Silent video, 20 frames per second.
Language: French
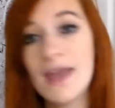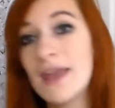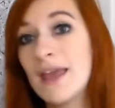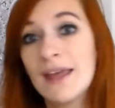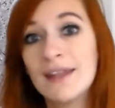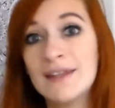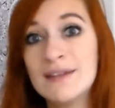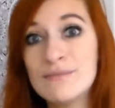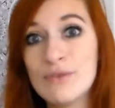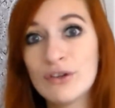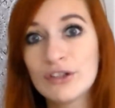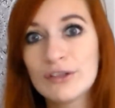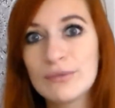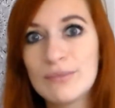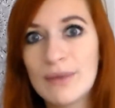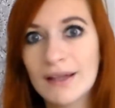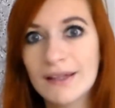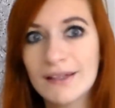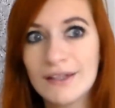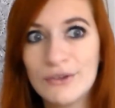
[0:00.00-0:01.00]
et un
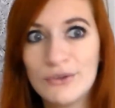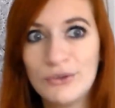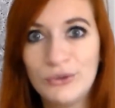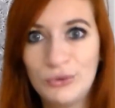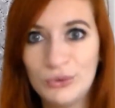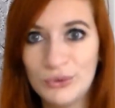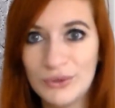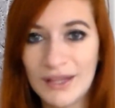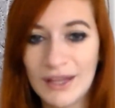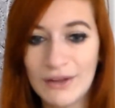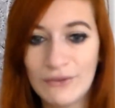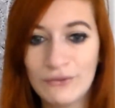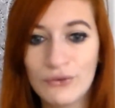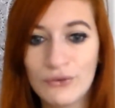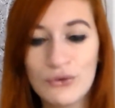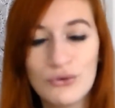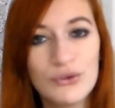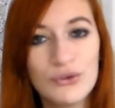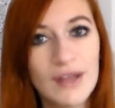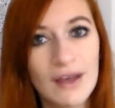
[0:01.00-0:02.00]
immense merci du coup d'être
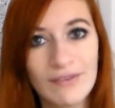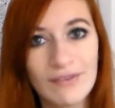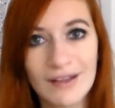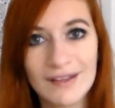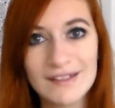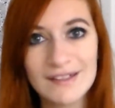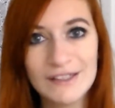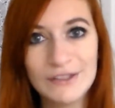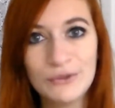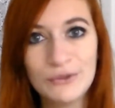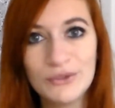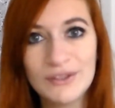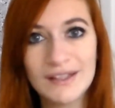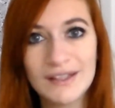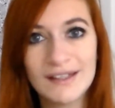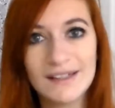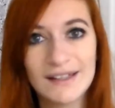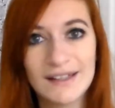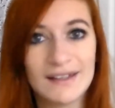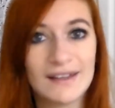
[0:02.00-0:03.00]
venu, d'avoir
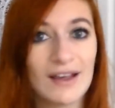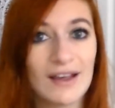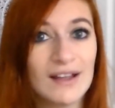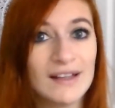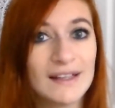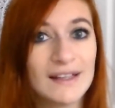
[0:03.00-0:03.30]
discuté, etc.